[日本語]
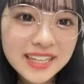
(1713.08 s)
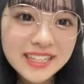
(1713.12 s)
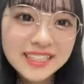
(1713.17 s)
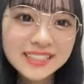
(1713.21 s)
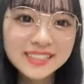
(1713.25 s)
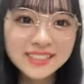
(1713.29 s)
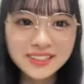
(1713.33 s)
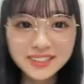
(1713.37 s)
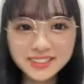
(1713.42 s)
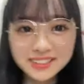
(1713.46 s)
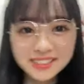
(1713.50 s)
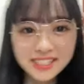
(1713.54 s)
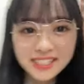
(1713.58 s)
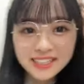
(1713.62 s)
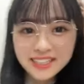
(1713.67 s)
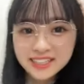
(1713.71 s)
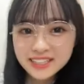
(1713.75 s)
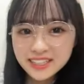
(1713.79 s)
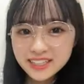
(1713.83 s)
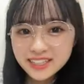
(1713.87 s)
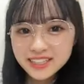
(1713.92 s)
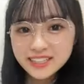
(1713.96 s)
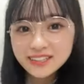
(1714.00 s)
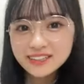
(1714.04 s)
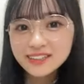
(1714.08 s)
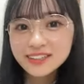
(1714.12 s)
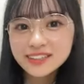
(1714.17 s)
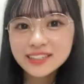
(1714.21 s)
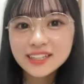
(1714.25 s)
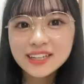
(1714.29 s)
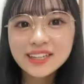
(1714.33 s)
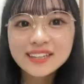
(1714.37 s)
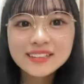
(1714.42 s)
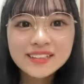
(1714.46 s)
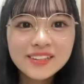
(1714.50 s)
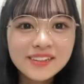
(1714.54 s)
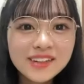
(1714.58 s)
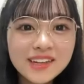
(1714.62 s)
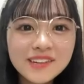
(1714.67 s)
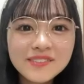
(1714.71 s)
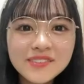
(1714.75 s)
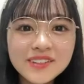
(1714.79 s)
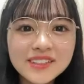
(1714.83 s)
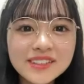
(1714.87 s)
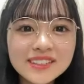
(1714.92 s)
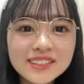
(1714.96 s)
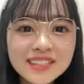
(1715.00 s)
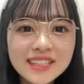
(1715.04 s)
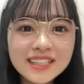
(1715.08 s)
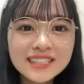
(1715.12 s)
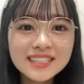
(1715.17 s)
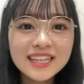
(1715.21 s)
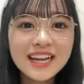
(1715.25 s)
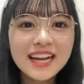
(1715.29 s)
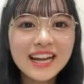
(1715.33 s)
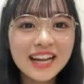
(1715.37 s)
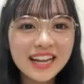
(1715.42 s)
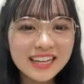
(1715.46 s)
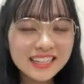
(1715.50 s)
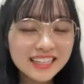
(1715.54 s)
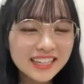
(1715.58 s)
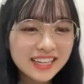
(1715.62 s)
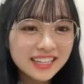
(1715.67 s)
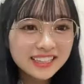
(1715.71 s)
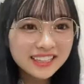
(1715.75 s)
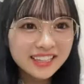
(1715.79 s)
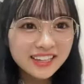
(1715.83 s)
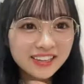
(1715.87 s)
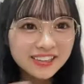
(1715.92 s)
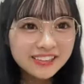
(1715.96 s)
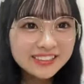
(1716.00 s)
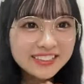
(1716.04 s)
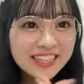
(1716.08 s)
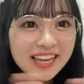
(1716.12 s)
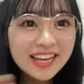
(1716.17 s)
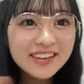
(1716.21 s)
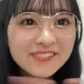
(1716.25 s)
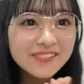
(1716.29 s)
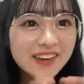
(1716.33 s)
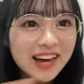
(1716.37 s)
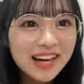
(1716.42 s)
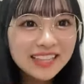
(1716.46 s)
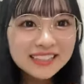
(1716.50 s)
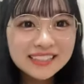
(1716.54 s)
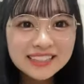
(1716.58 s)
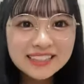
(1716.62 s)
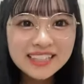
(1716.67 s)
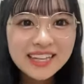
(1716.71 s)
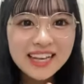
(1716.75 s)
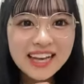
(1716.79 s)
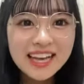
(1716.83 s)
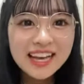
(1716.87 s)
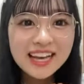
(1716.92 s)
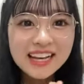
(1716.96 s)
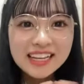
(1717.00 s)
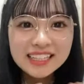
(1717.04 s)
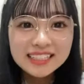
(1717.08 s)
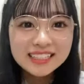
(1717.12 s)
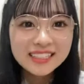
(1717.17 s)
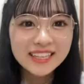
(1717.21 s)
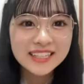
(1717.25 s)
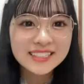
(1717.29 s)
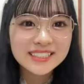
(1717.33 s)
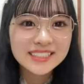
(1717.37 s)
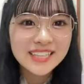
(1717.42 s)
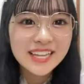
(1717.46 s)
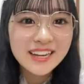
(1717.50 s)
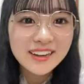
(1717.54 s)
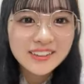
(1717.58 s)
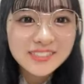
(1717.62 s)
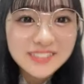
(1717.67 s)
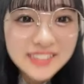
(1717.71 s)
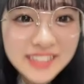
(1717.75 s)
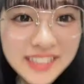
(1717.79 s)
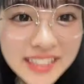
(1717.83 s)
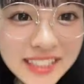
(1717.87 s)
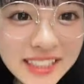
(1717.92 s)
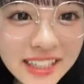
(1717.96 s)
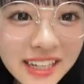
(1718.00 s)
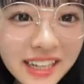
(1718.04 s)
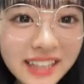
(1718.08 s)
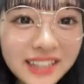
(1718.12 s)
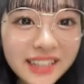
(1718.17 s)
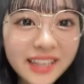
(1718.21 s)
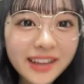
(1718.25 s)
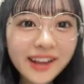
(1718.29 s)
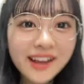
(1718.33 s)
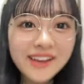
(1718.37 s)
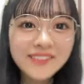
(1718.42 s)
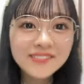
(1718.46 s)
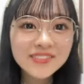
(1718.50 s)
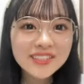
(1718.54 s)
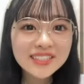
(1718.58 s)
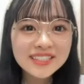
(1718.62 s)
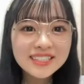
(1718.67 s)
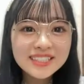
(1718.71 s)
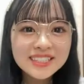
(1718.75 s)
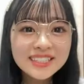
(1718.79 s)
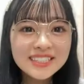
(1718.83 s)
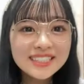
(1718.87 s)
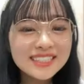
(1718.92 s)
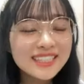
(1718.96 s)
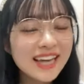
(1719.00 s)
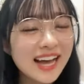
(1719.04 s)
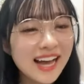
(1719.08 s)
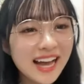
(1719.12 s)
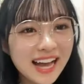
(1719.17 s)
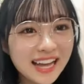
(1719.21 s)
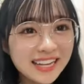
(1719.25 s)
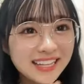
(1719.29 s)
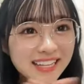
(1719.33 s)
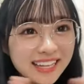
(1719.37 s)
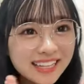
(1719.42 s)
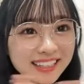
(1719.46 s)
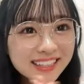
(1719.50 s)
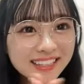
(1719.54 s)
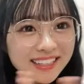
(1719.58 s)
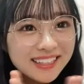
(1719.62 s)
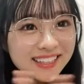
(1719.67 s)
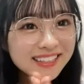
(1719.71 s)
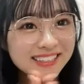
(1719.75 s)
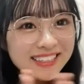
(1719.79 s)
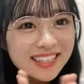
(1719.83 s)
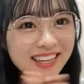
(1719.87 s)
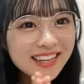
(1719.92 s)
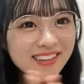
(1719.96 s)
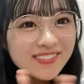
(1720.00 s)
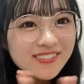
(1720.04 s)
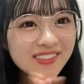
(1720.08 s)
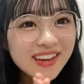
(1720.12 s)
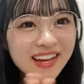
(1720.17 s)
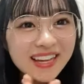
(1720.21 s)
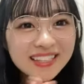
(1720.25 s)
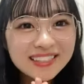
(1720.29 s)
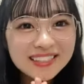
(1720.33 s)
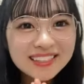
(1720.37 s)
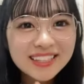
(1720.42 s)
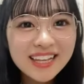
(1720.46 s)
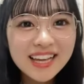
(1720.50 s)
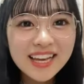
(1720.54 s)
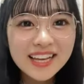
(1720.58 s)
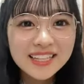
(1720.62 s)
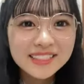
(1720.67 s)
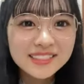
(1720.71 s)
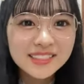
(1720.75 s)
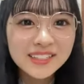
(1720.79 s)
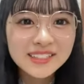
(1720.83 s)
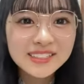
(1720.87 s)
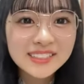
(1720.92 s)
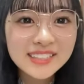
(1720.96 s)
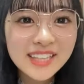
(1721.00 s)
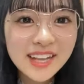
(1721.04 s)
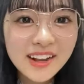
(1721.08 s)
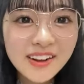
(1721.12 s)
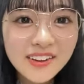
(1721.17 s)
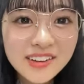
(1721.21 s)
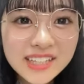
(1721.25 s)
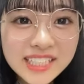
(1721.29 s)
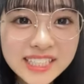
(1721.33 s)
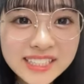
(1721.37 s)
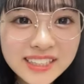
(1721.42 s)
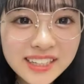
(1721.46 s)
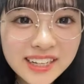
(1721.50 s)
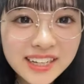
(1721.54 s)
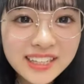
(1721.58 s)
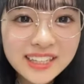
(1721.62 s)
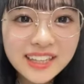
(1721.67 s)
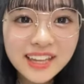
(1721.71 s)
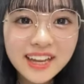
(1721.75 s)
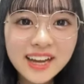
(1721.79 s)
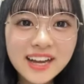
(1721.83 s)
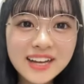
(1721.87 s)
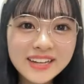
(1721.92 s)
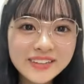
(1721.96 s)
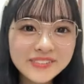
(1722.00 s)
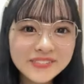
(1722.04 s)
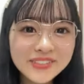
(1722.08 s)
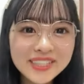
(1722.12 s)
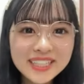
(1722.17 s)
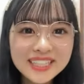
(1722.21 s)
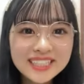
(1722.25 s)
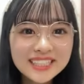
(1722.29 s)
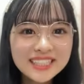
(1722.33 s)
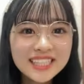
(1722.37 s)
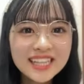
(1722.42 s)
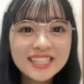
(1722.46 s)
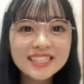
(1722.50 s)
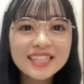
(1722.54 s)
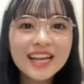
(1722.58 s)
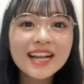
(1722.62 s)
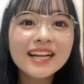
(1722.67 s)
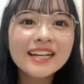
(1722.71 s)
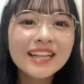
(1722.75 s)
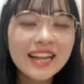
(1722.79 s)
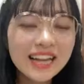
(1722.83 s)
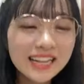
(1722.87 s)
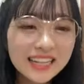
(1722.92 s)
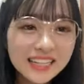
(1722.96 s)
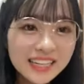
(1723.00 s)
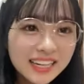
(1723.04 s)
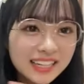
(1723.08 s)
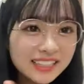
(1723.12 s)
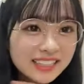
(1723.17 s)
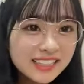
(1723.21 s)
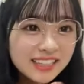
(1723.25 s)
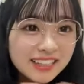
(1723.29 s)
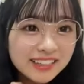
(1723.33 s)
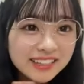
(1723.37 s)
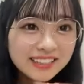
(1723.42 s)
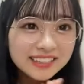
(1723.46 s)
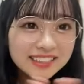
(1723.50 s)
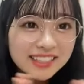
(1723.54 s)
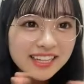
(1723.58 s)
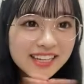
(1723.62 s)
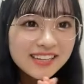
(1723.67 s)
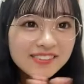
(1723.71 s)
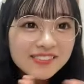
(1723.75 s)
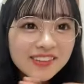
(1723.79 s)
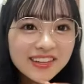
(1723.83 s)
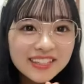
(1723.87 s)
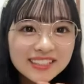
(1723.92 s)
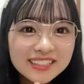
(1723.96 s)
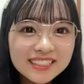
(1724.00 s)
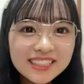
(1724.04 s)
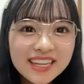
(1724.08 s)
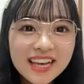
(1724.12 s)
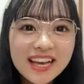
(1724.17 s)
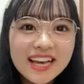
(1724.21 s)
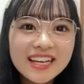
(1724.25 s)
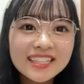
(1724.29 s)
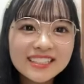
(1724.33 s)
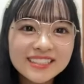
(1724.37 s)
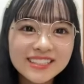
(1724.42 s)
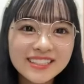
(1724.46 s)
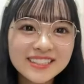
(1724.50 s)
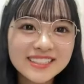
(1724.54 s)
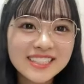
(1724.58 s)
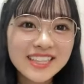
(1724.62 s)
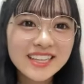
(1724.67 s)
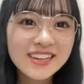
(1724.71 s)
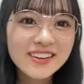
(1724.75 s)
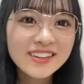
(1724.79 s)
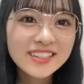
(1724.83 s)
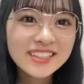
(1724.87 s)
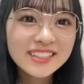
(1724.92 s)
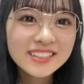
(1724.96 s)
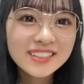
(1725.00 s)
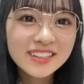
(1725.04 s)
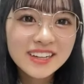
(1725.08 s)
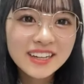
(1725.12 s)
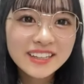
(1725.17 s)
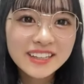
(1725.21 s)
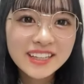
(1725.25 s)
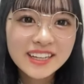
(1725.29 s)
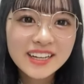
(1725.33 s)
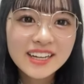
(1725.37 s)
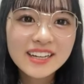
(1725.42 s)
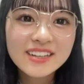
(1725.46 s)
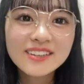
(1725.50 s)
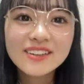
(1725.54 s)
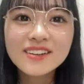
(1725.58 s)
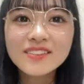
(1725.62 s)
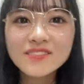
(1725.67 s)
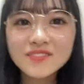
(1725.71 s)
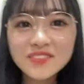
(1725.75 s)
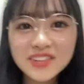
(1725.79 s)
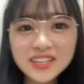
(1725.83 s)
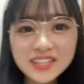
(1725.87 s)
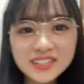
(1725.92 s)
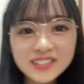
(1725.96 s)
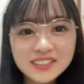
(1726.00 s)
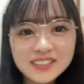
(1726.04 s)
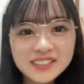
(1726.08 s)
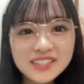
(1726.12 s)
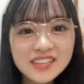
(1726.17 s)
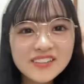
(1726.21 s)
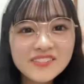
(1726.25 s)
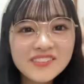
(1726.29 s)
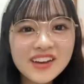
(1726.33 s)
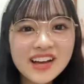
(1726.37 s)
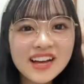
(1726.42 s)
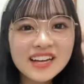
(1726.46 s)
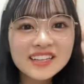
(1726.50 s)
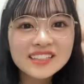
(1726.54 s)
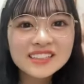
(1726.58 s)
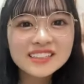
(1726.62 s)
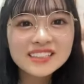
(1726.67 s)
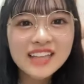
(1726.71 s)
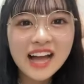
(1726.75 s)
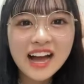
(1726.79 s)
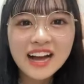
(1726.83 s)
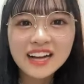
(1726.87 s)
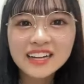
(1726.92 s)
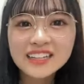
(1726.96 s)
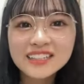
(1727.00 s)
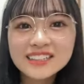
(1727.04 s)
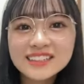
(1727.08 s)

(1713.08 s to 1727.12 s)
そして7位の方がトラボルトさんありがとうございますそして6位の方がミッチーさんありがとうございますそして5位の方がビーすけさんありがとうございますそして4位の方がおびっくりマークさん